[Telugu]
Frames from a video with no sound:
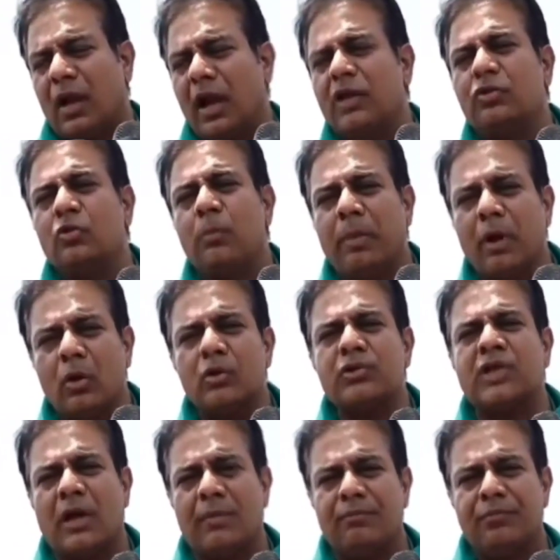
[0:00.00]
రైతు
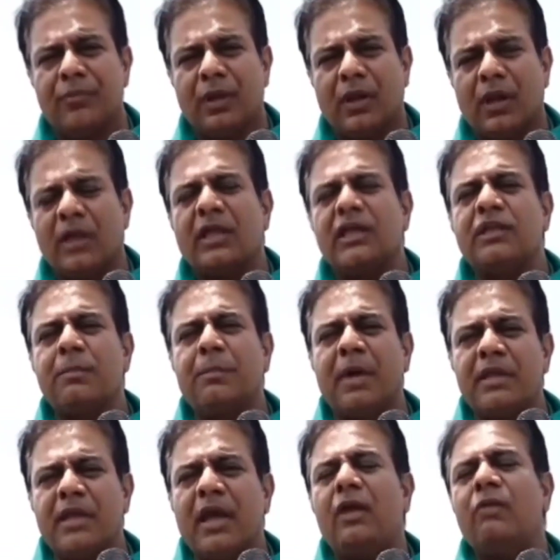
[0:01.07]
భరోసా ఏదైతే
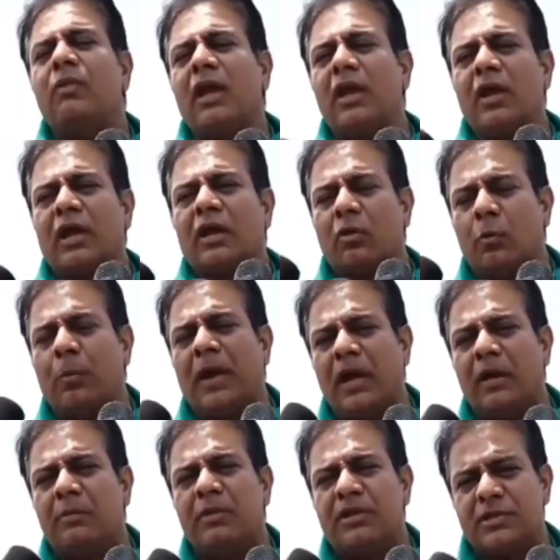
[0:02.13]
పదిహేను వేల
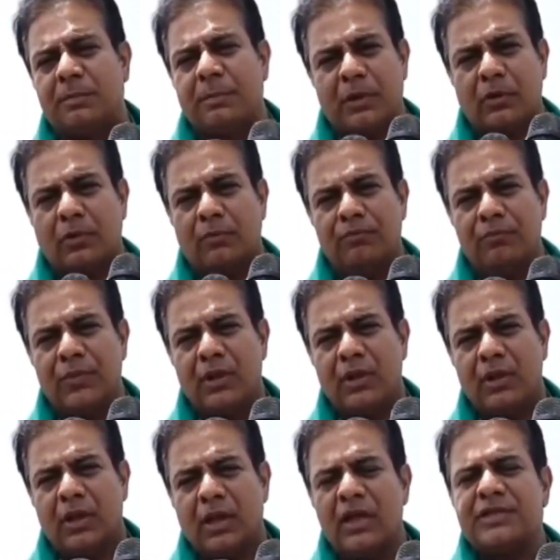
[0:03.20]
రూపాయలని మీరు చెప్పినరో
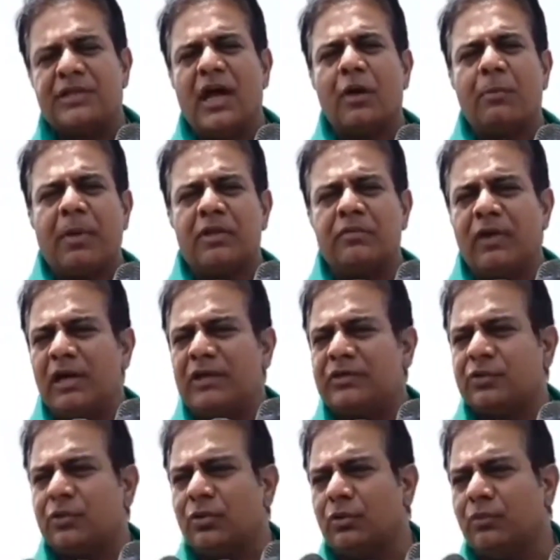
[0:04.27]
కేసీఆర్ పదివేలు
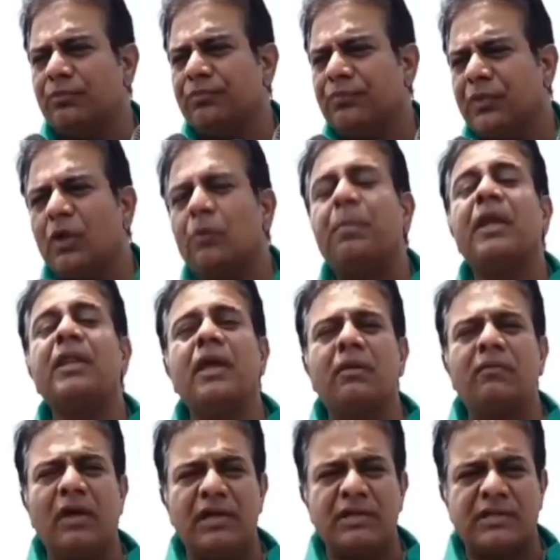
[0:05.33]
ఇస్తుండు నేను
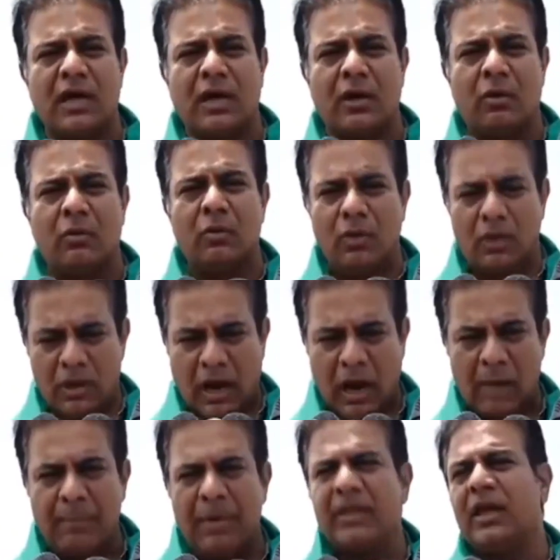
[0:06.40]
పదిహేను వేలు ఇస్తా అన్నావు
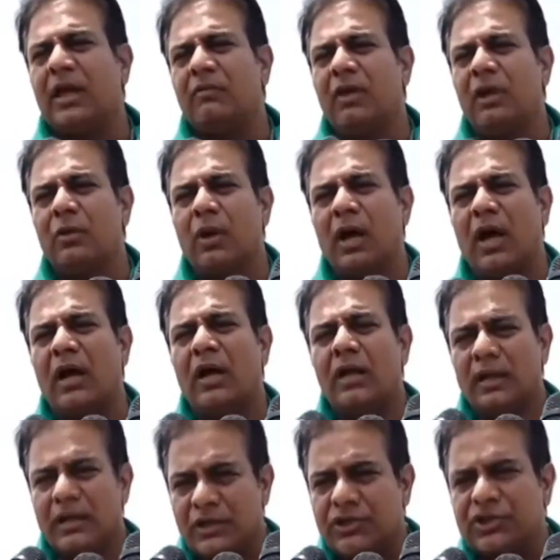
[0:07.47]
ఆ పదిహేను వేలు కూడా
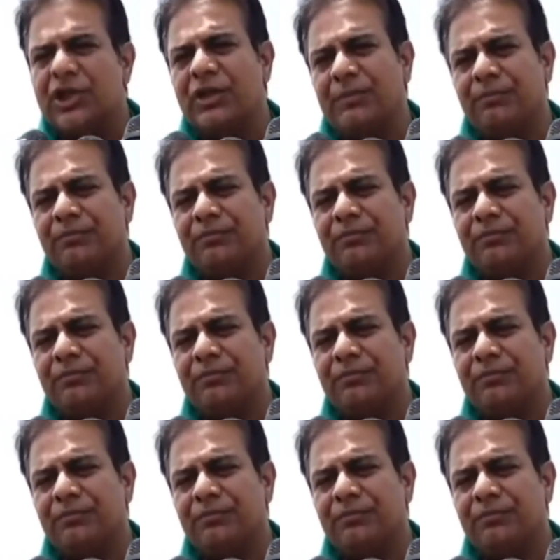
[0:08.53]
ఇచ్చి